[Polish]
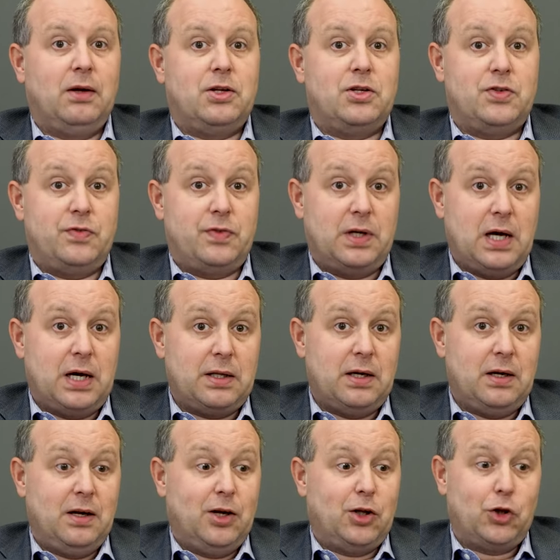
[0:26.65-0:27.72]

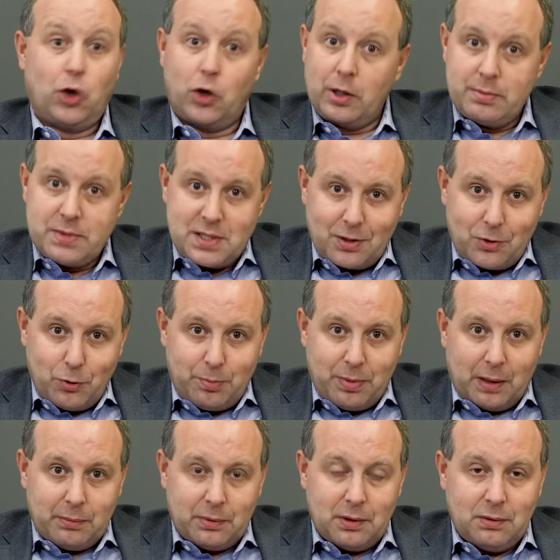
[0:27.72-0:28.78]
dźwiganie toreb z
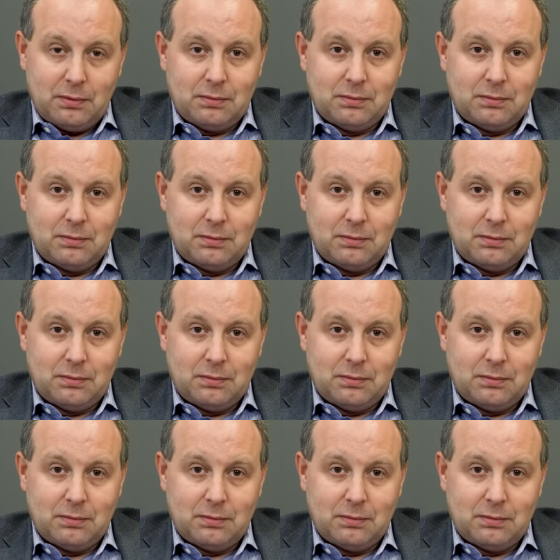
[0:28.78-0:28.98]
zakupami